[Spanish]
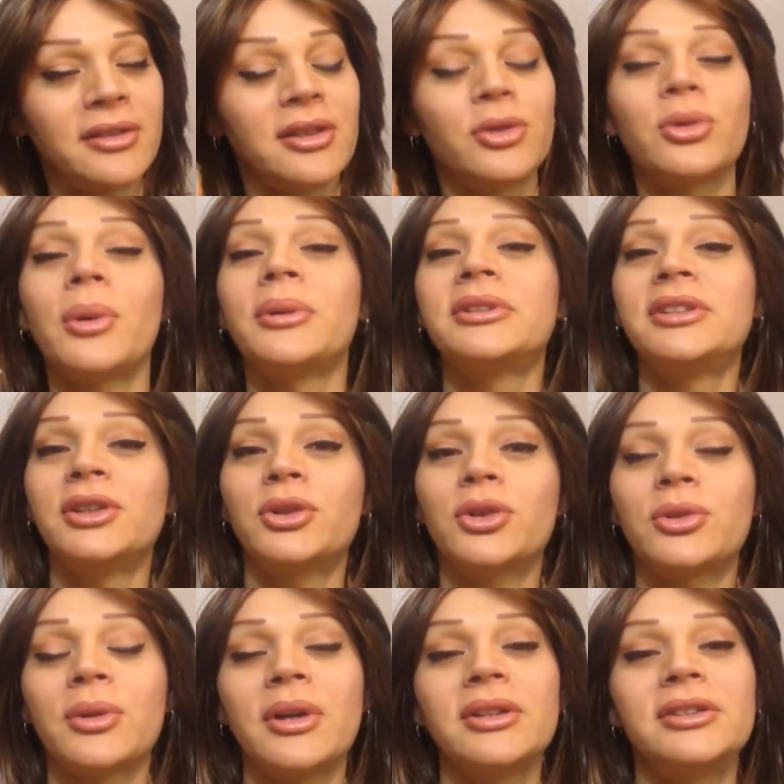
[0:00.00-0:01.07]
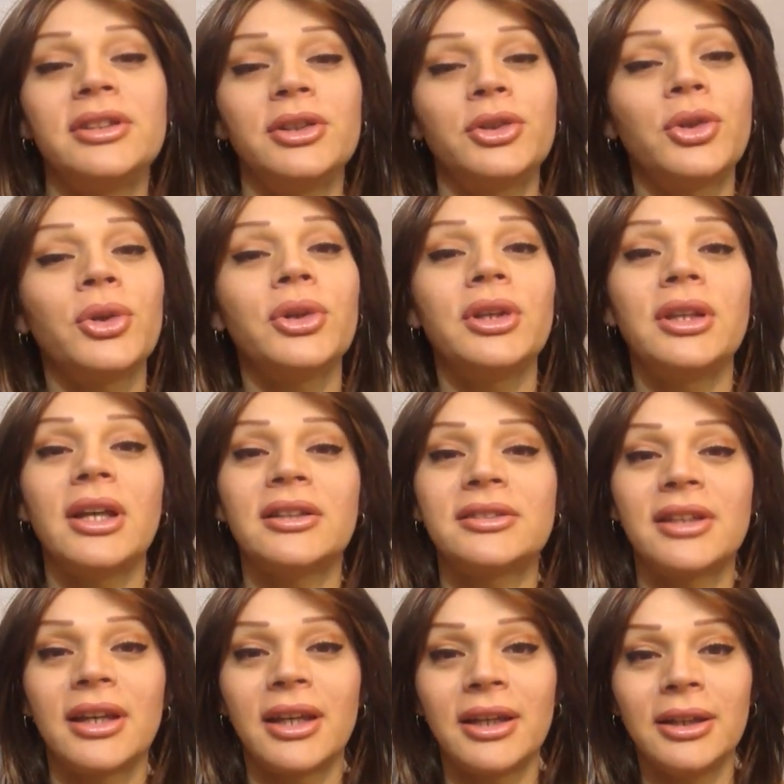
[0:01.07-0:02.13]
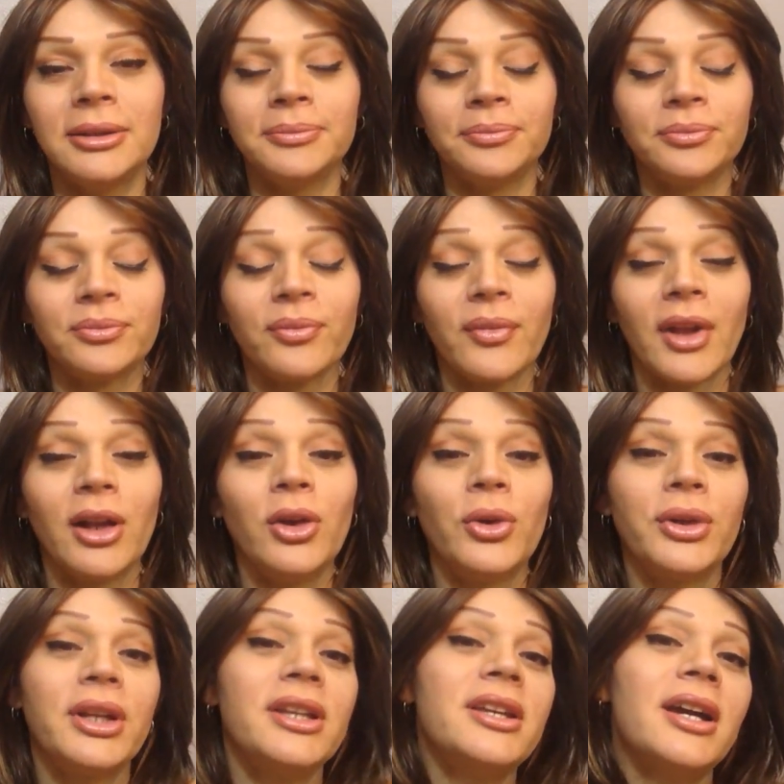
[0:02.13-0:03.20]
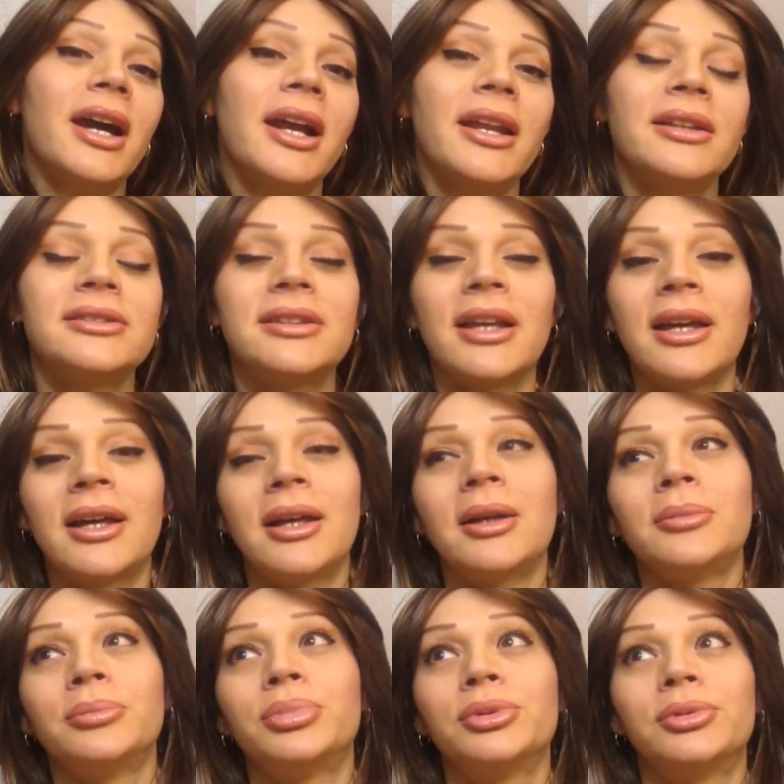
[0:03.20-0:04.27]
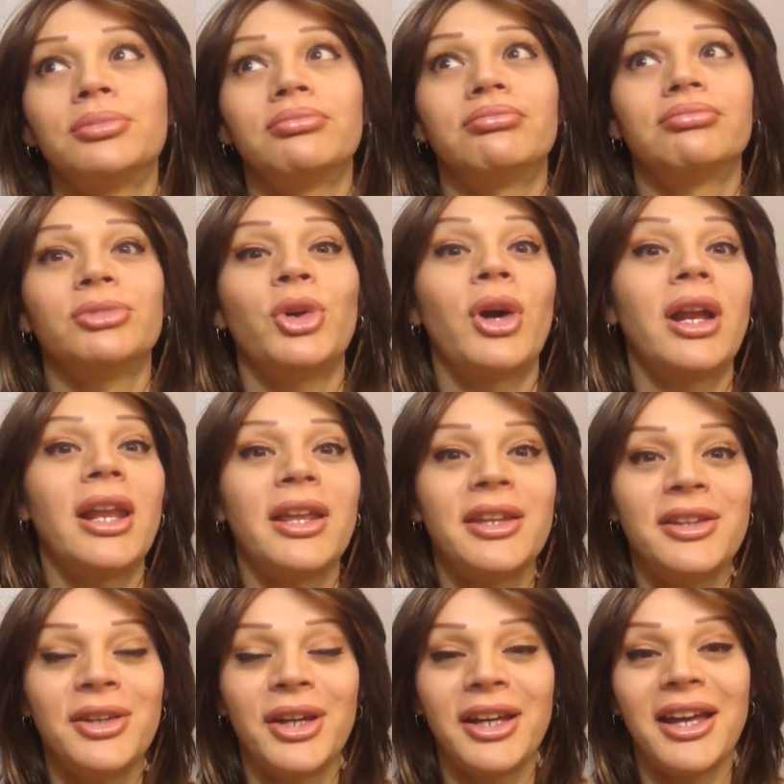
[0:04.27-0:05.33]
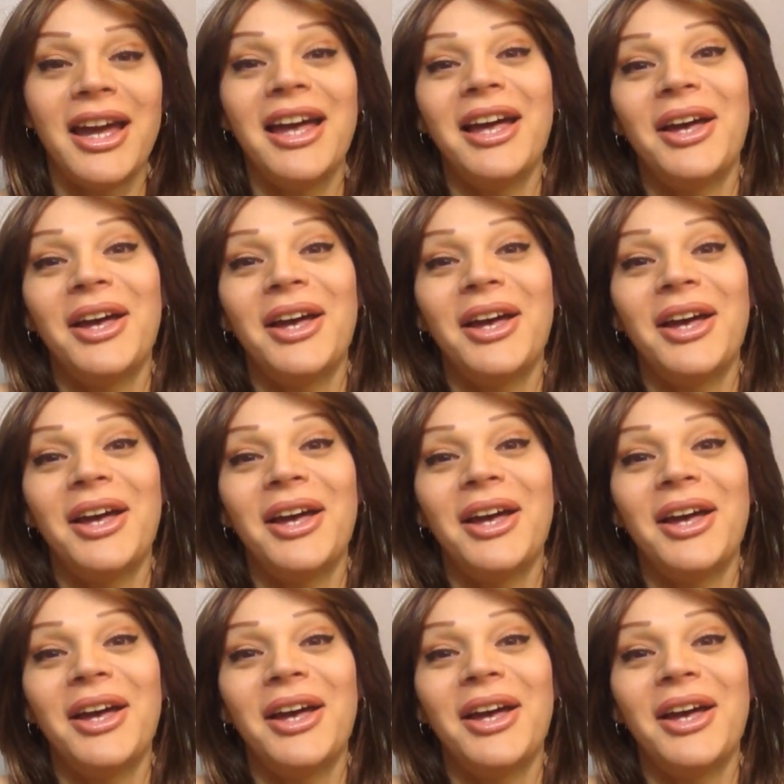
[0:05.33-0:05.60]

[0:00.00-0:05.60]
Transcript: así suavecito, suavecito. Y hasta que logre llegar hasta... Pues, ojalá y llegue